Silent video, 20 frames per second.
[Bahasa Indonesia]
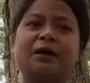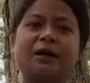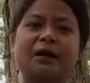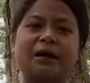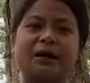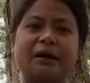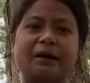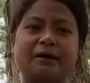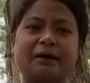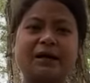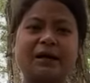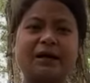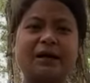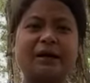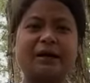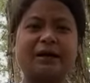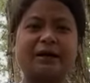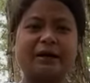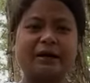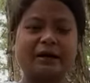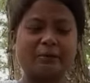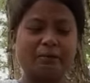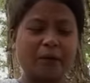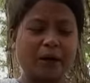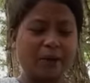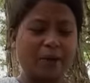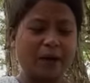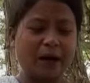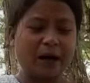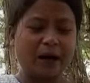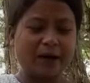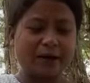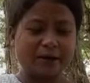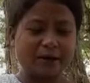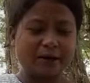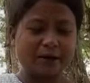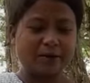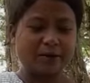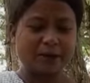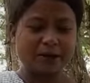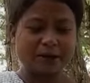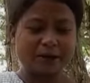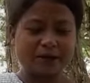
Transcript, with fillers: ladangi le ya kababani ya, kapas